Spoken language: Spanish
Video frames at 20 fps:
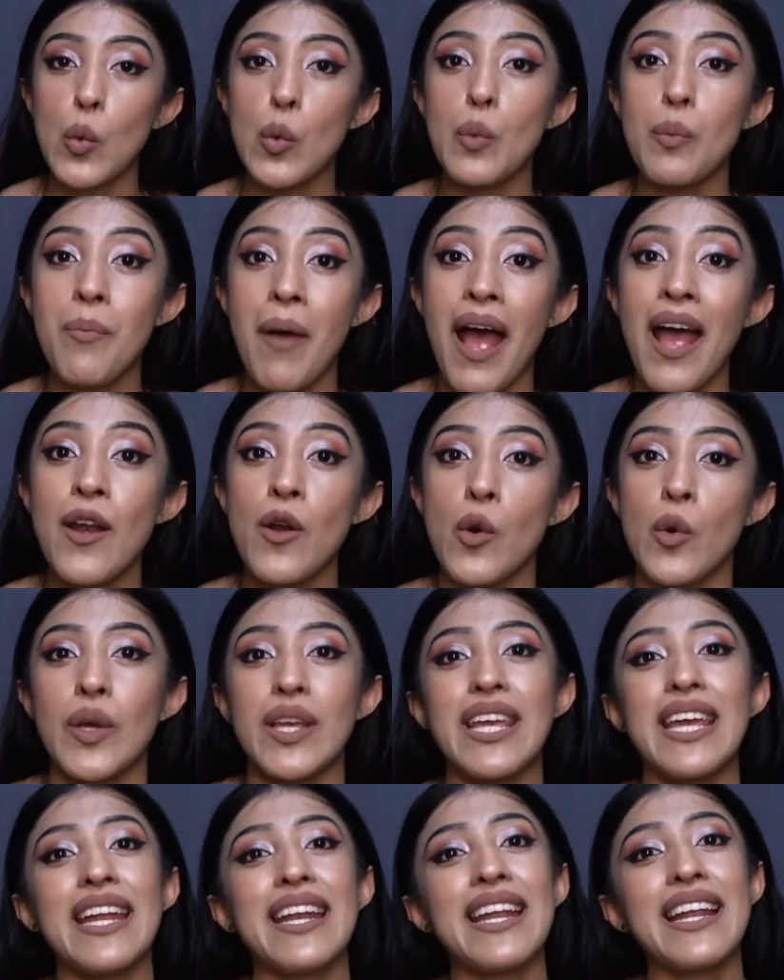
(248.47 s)
humano
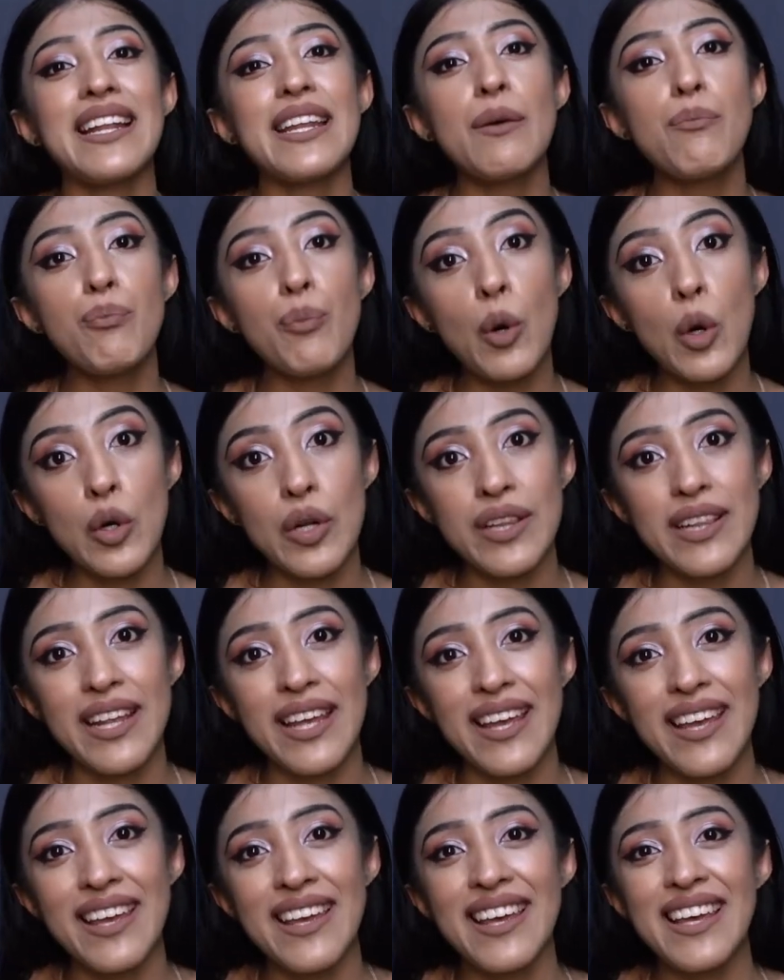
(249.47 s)
y en el
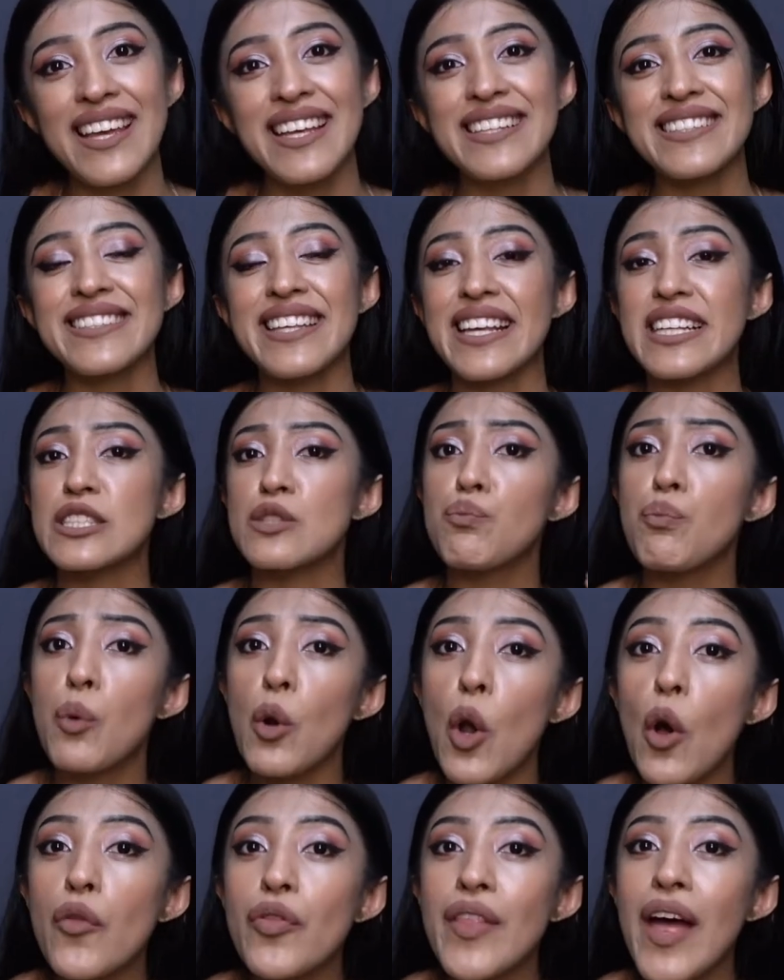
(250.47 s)
deporte se
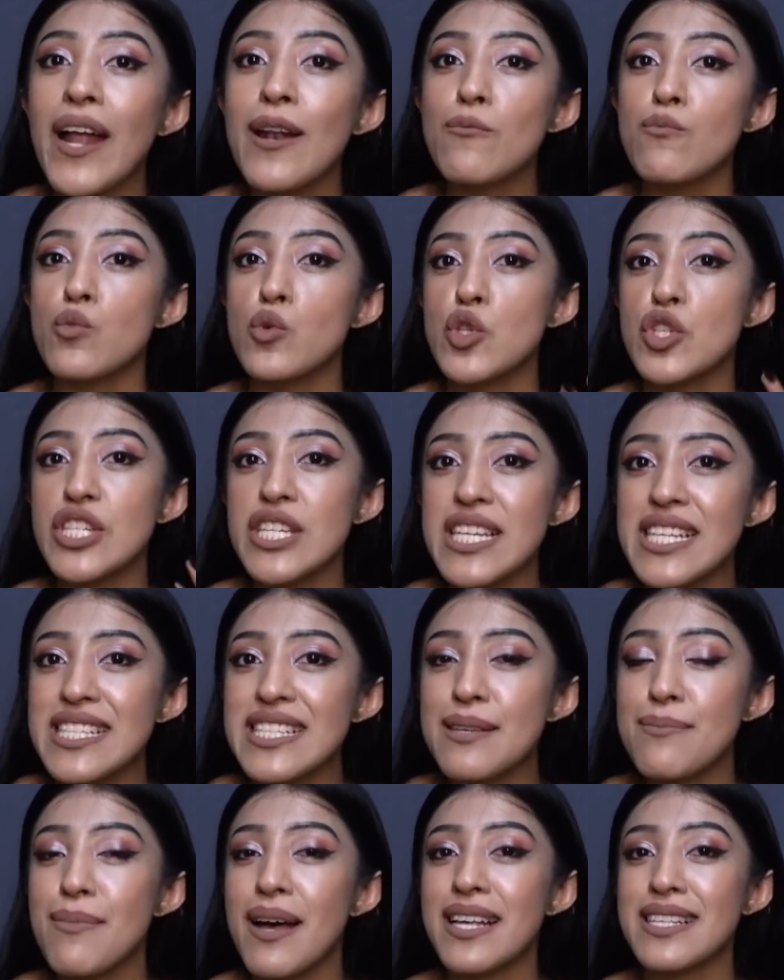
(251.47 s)
explotan
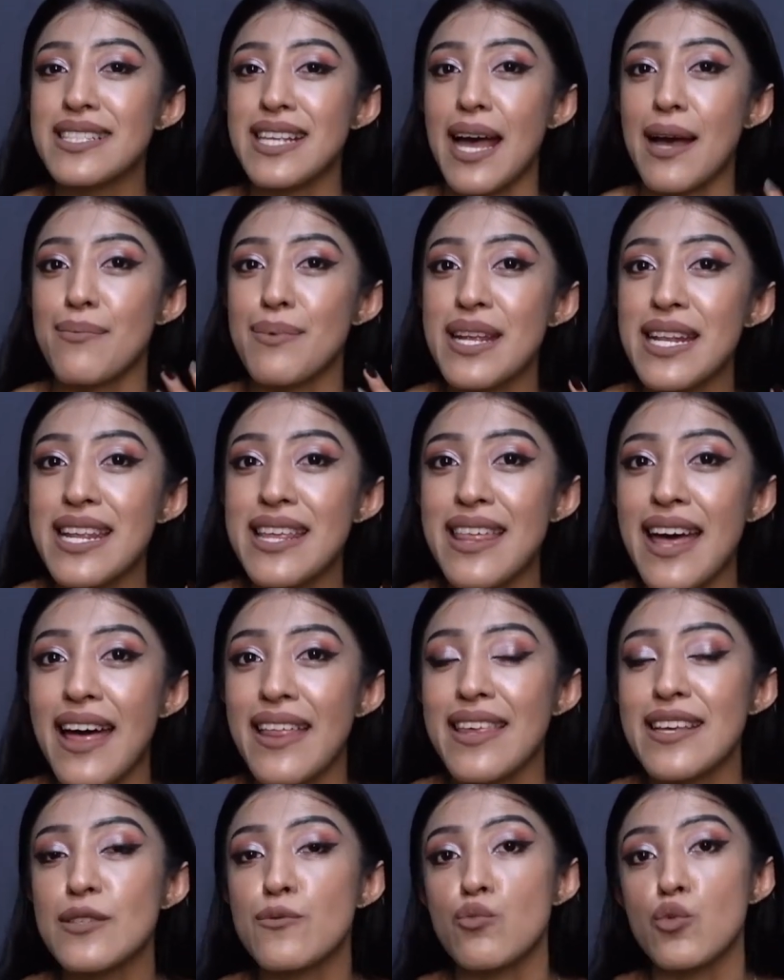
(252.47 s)
muchísimas
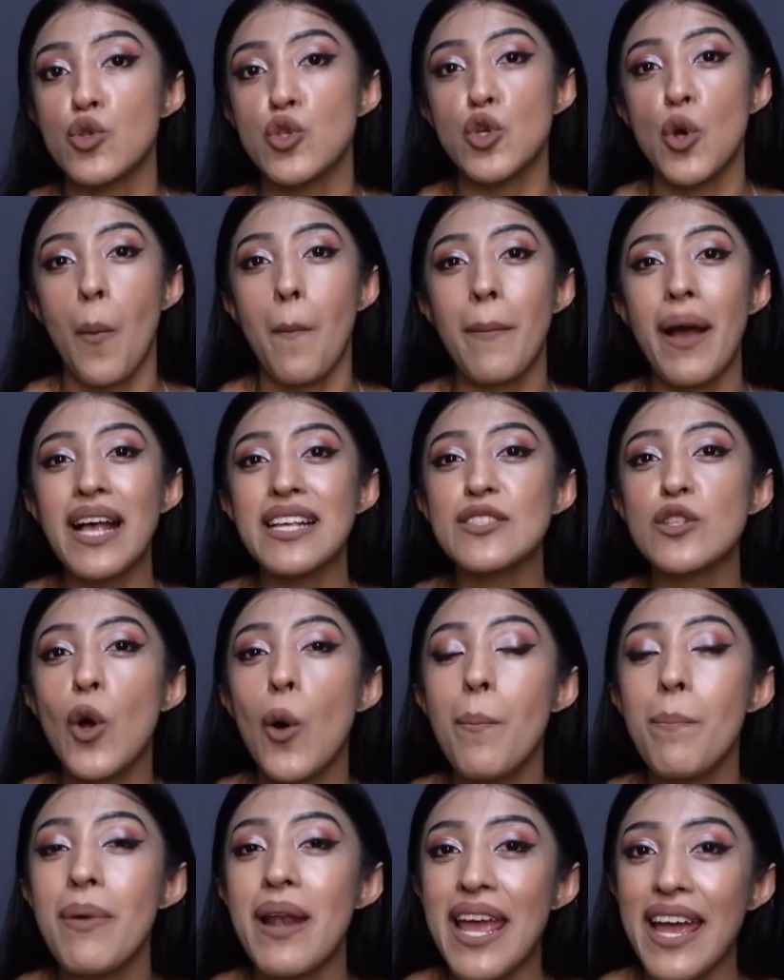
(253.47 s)
habilidades mucho más
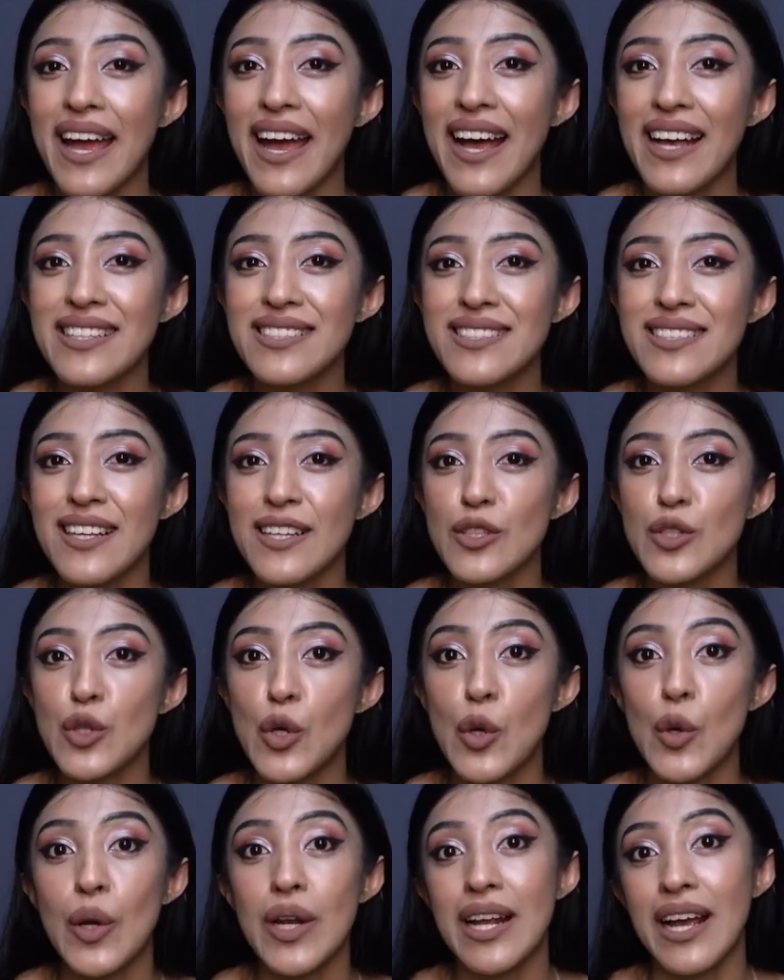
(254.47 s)
complejas que
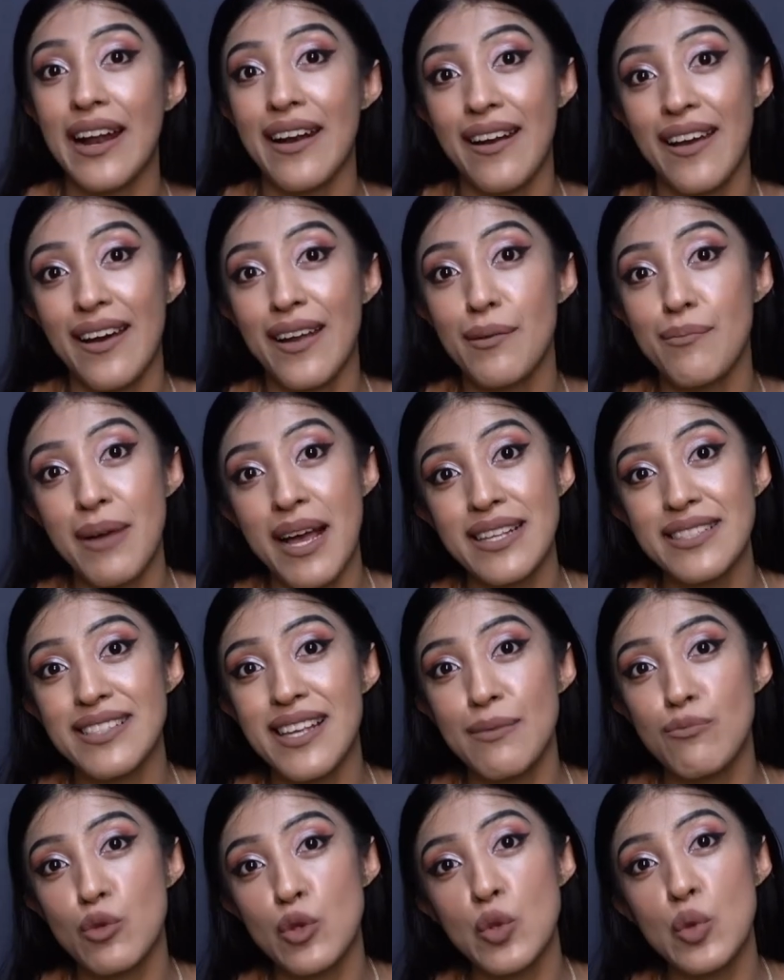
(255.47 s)
solo el ganar
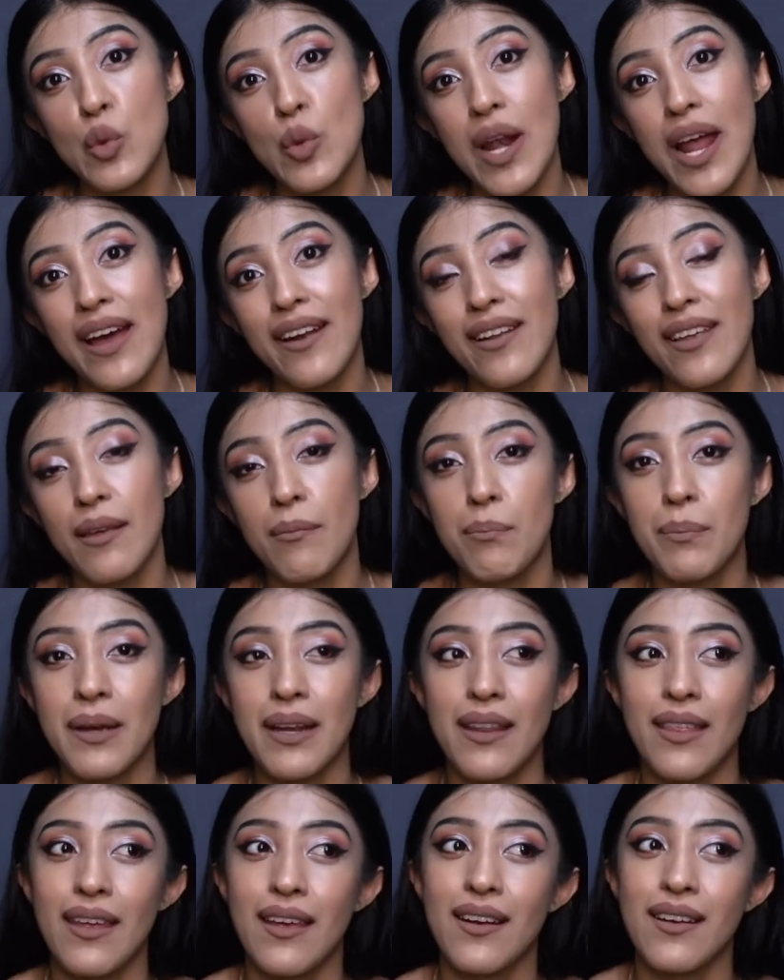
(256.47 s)
masa muscular y
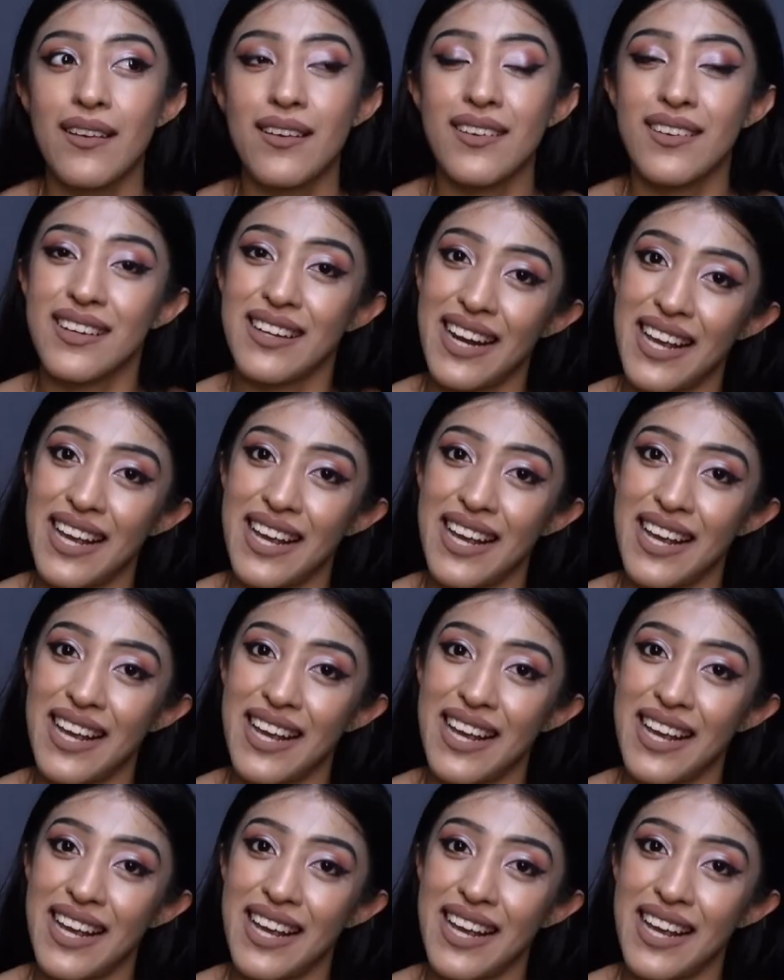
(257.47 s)
perder